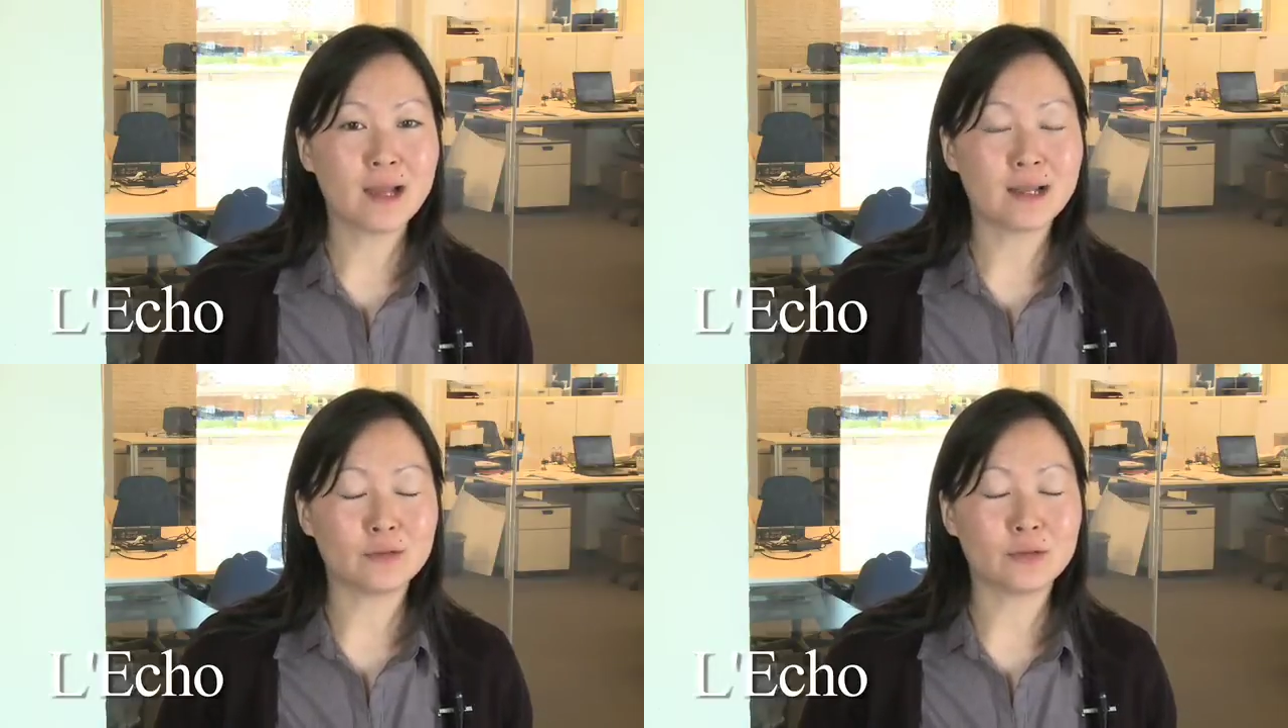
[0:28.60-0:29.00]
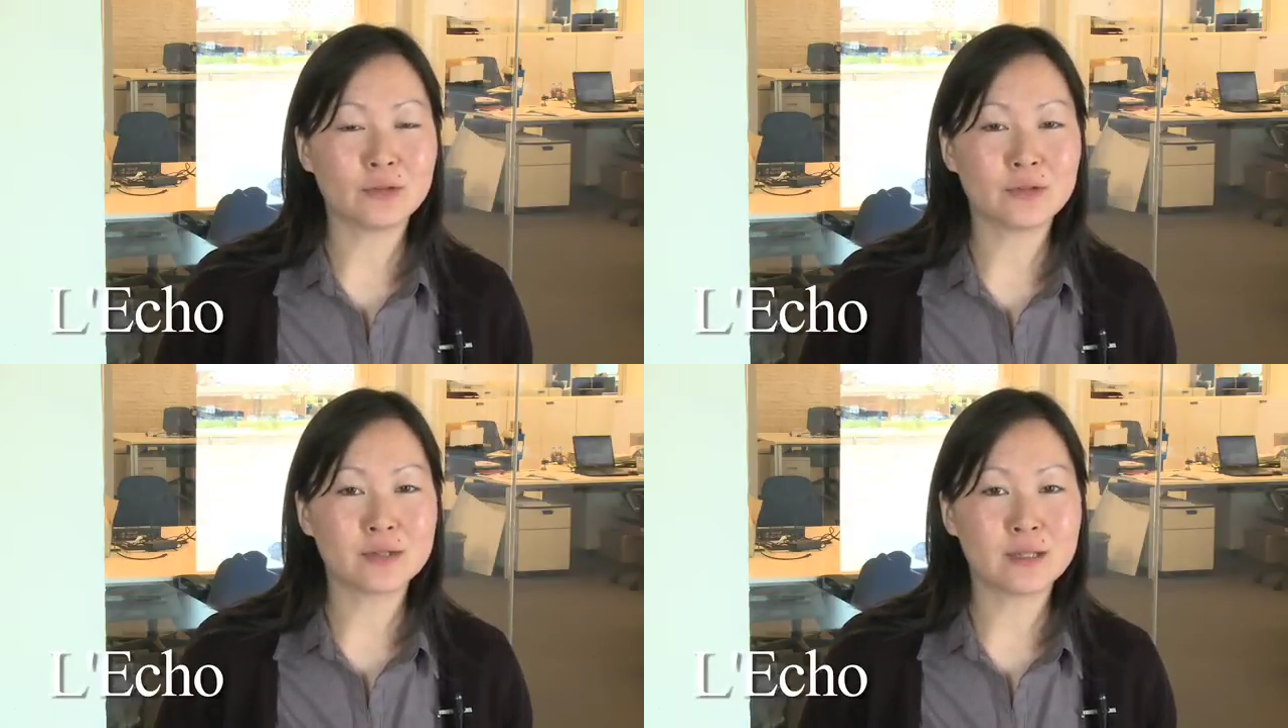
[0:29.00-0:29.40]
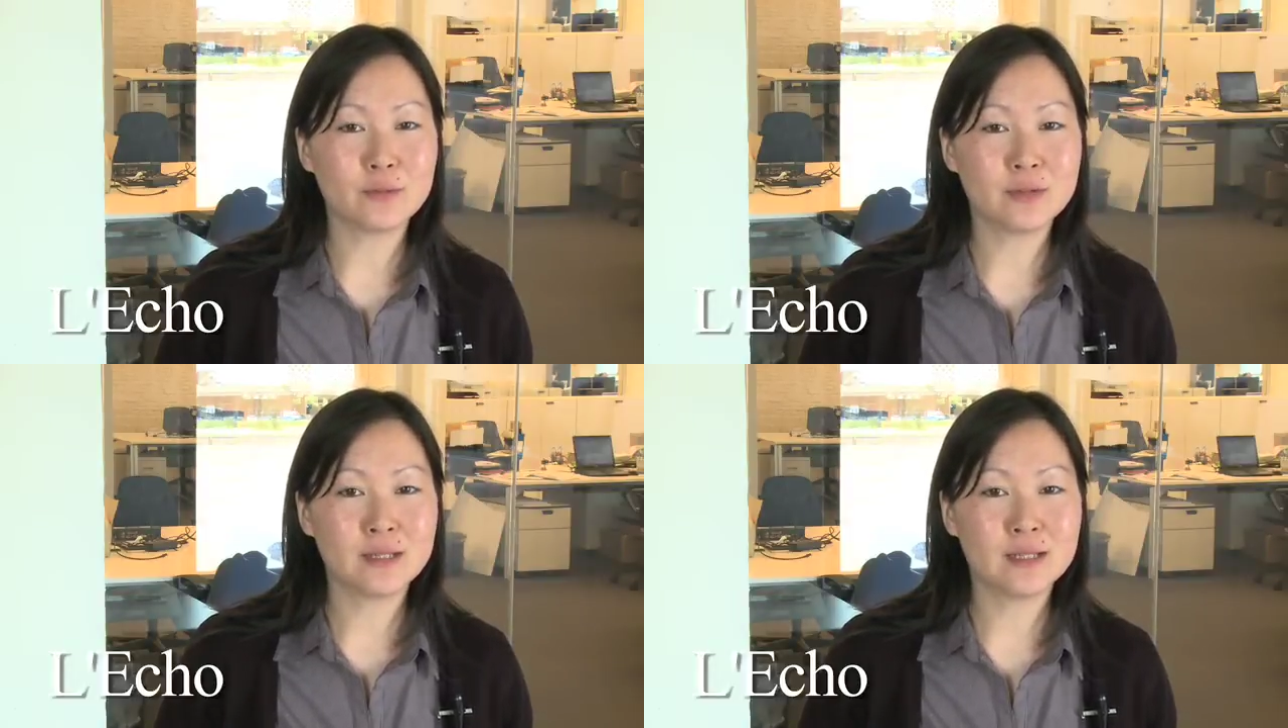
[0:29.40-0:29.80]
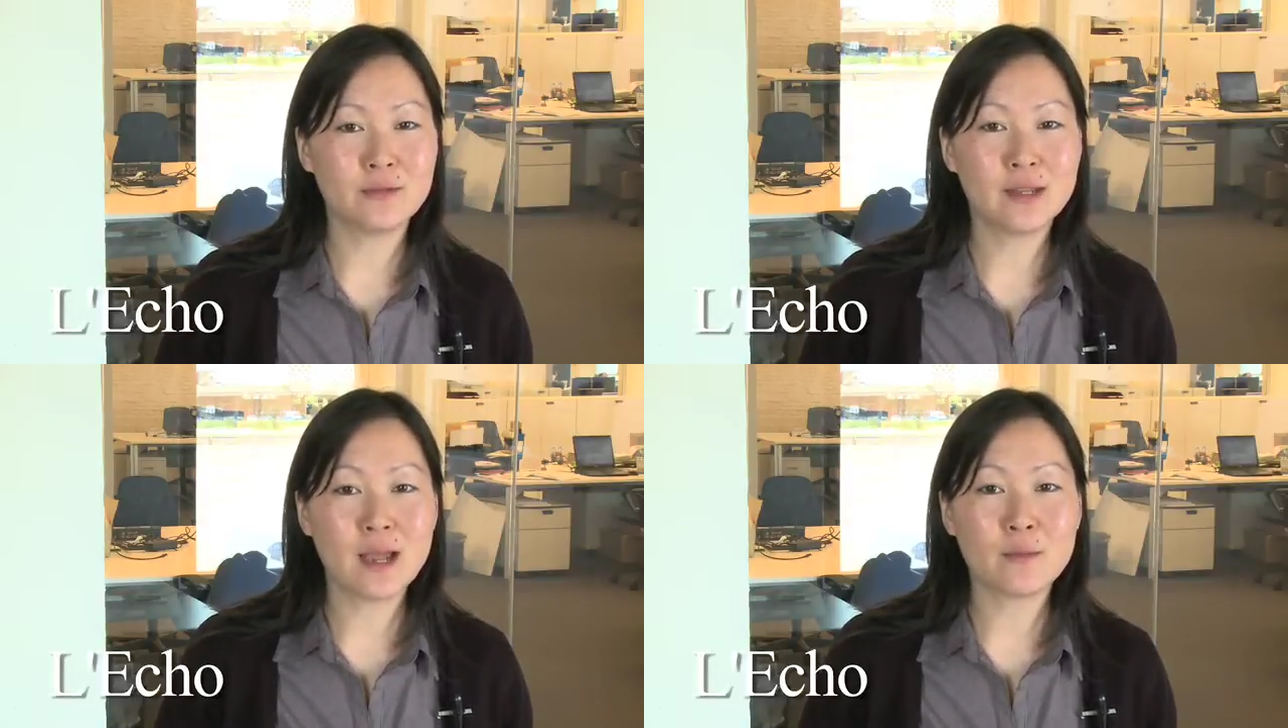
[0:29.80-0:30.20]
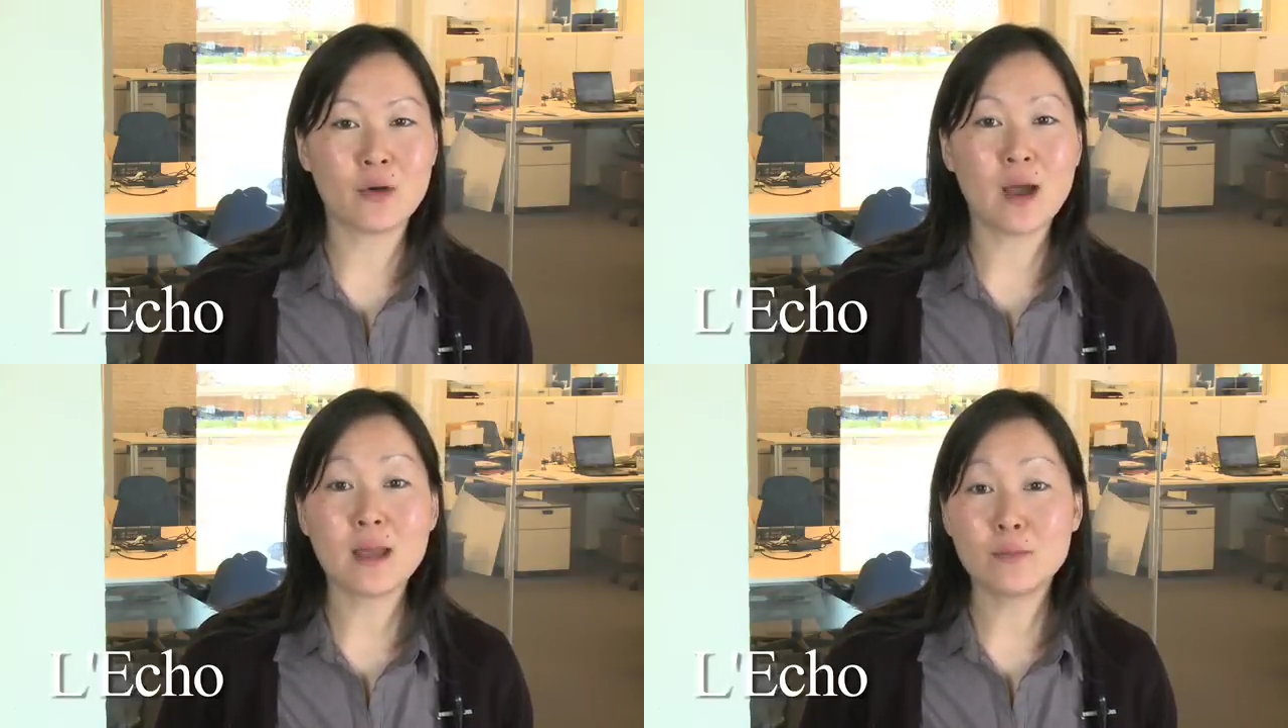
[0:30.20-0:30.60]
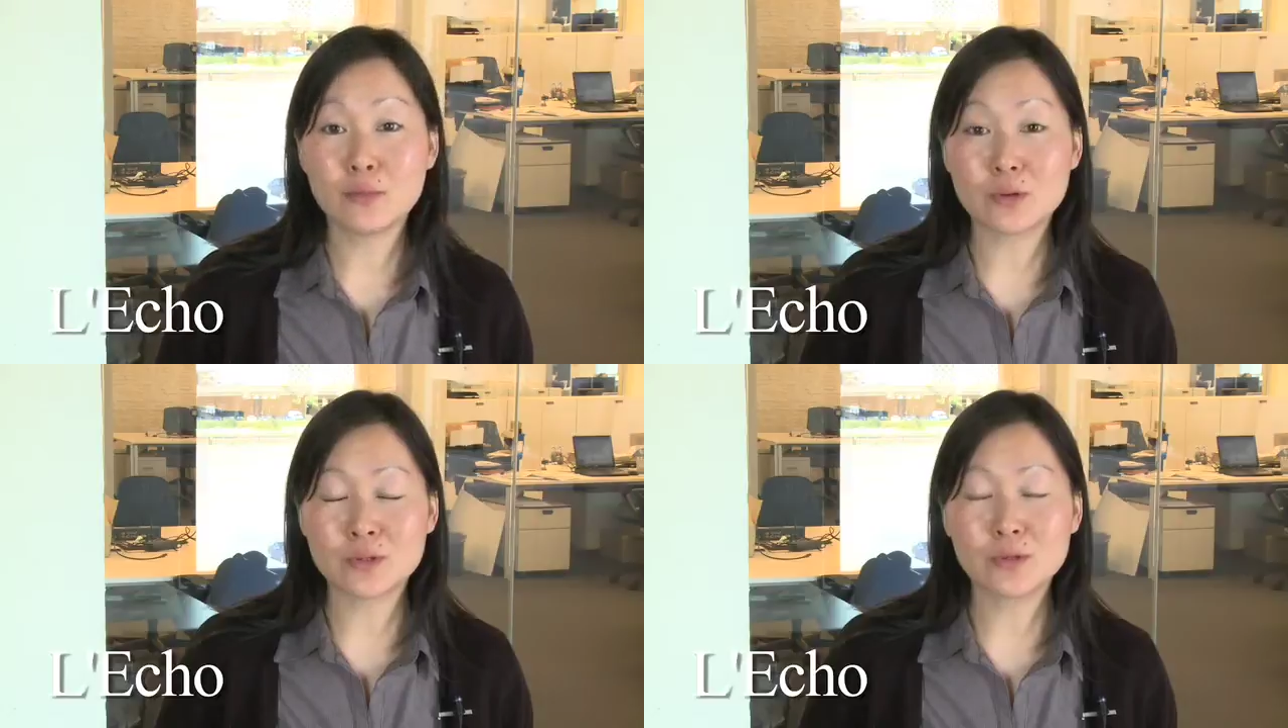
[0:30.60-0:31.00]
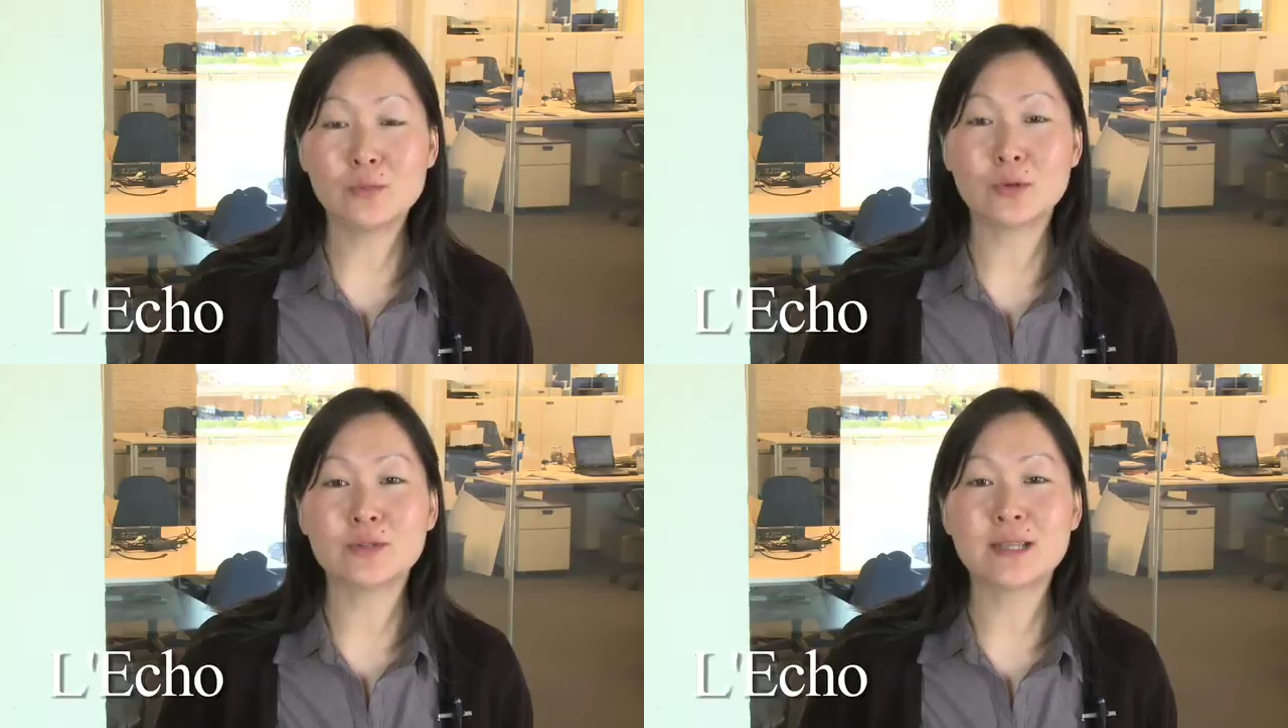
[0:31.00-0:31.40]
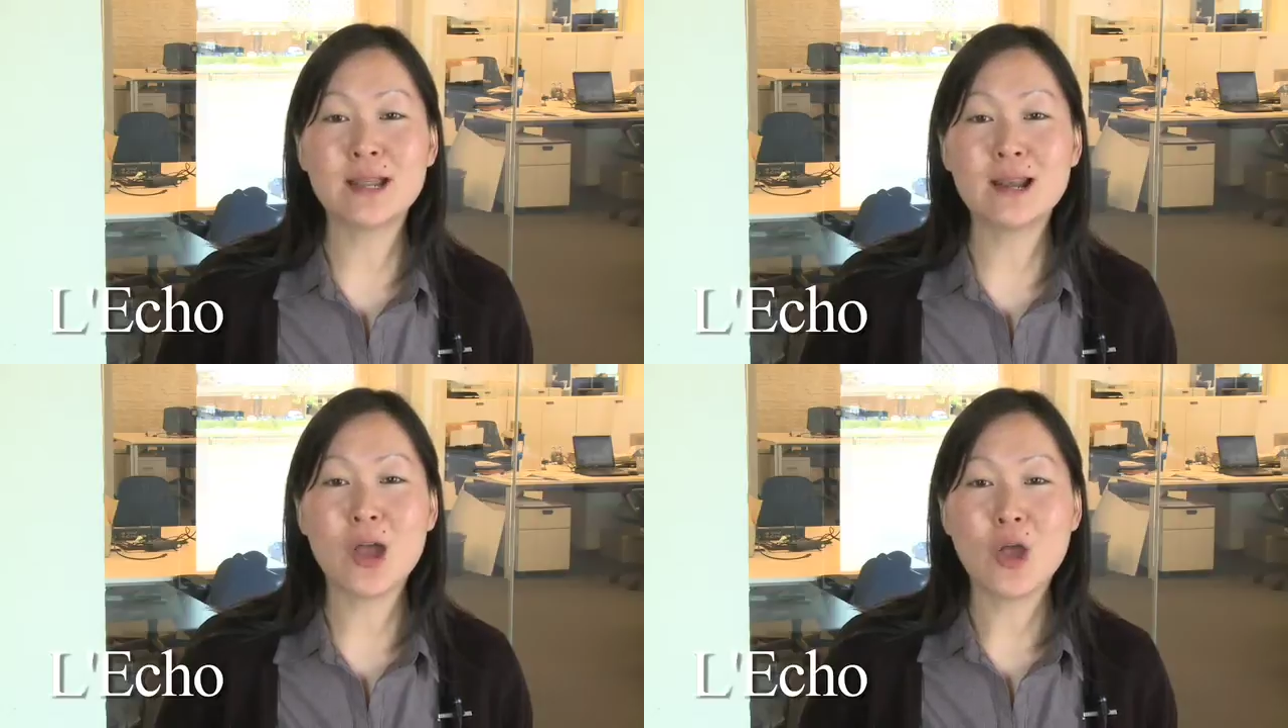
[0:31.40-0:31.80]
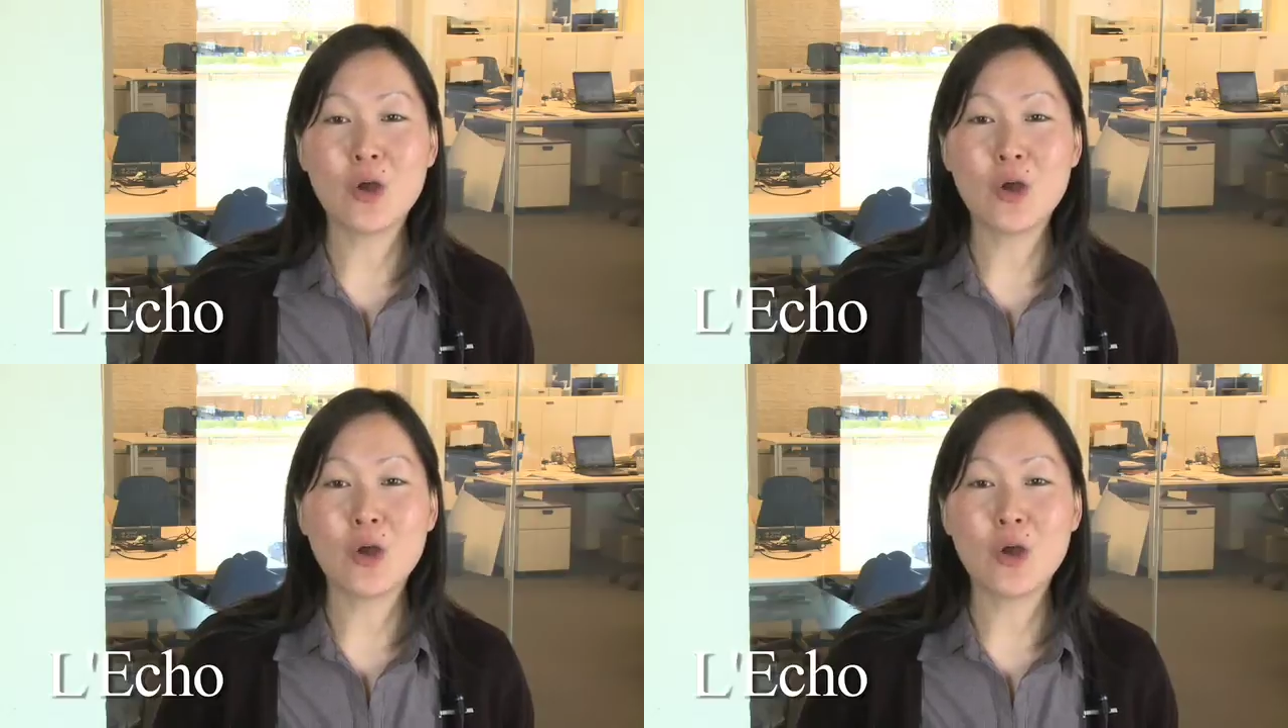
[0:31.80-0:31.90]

La tendance est positive également à la bourse de Bruxelles.